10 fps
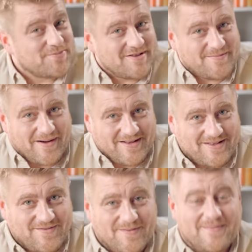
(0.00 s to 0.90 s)
przed
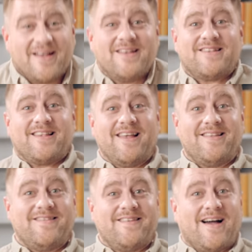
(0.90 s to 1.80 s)
Państwem
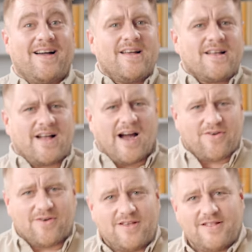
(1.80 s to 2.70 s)
sędzia
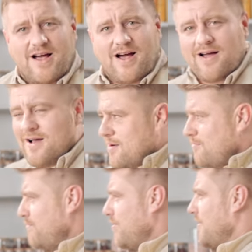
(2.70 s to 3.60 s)
Karolina
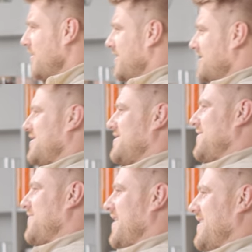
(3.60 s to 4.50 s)
Bojar
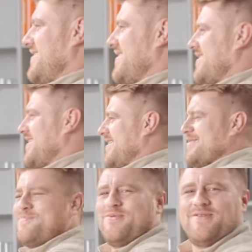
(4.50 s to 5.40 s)
Stefańska.
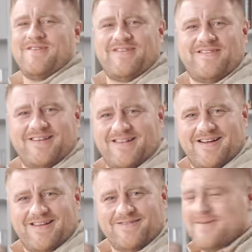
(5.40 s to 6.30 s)
Spójrzcie
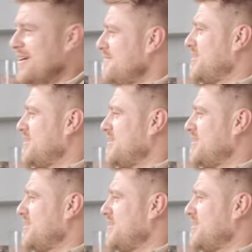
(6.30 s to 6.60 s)
na nią. Witajcie,